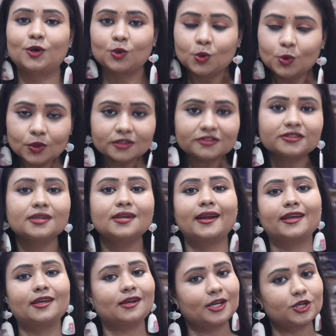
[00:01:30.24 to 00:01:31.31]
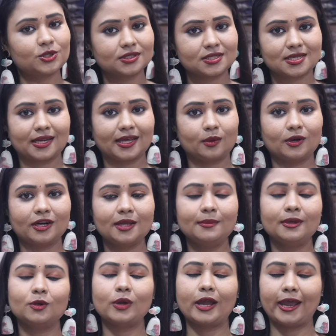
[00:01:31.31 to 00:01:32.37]
రూల్స్ రెగ్యులేషన్స్ లేవండి
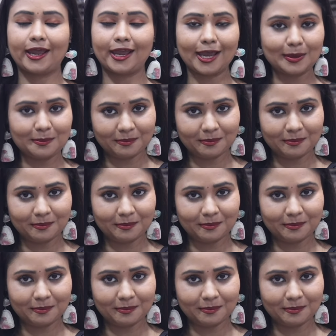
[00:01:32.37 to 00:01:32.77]
మీరు ఏ